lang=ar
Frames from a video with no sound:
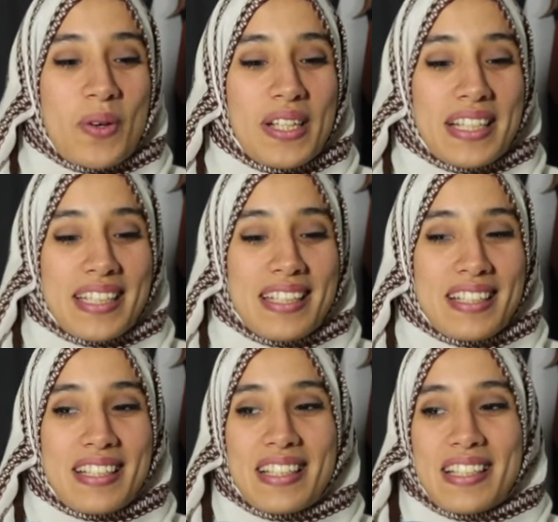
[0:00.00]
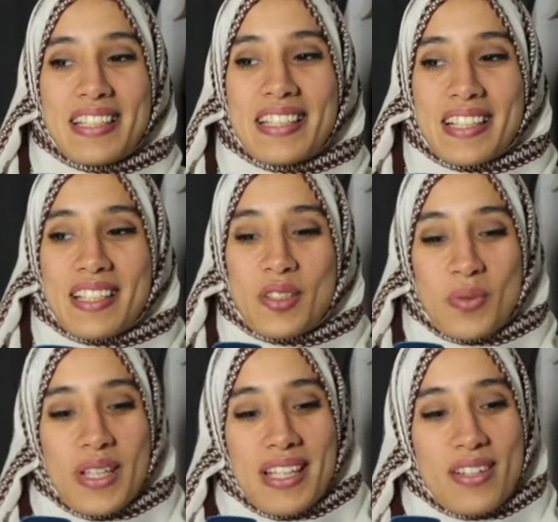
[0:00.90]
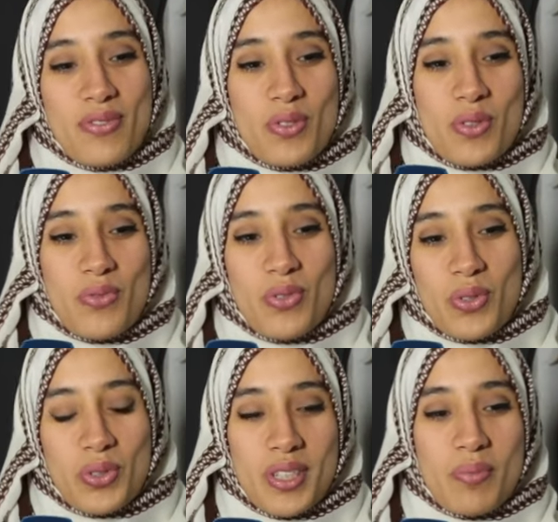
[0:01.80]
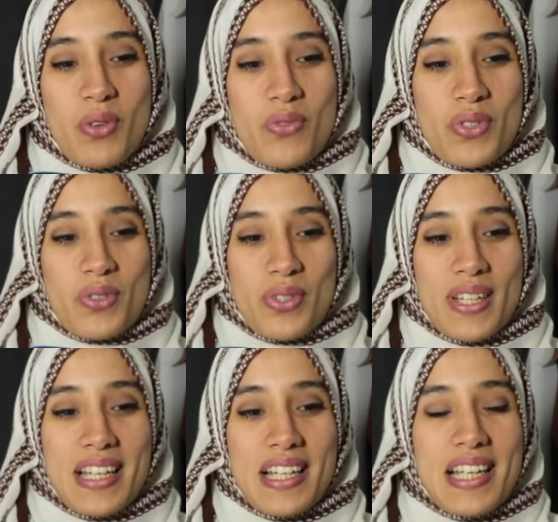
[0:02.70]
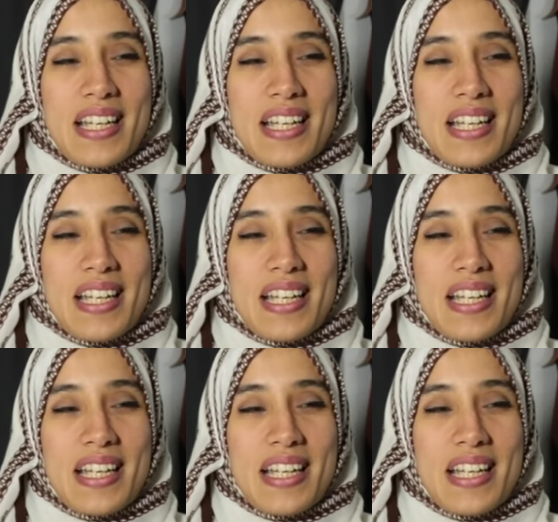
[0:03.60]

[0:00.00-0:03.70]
ولكن اللي نقدر ندوي عليه في لو كوتي بروفيسيونيل